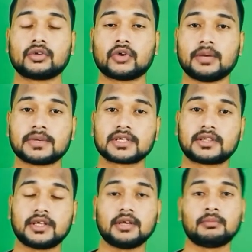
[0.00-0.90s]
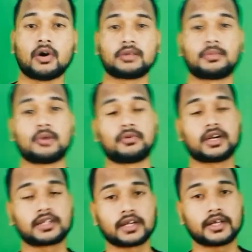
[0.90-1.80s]
तो इनमें से तीन बहुत
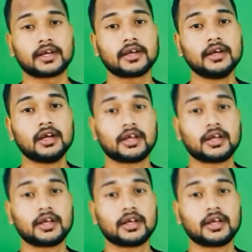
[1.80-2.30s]
पॉपुलर तरीके हैं